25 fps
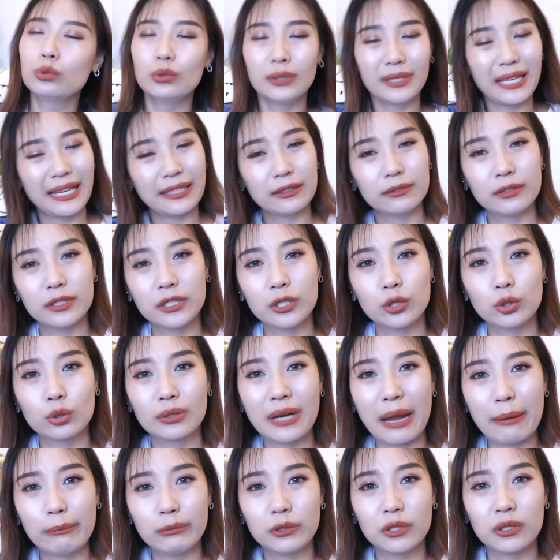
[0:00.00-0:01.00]
最大的问题就
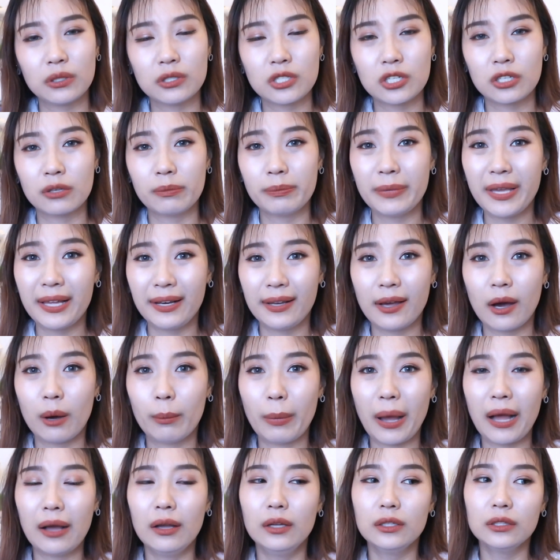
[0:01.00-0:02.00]
是它们的这个面料
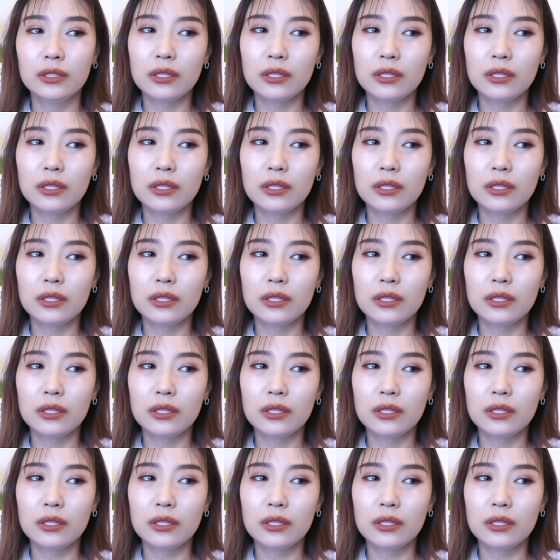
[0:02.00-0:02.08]
吧，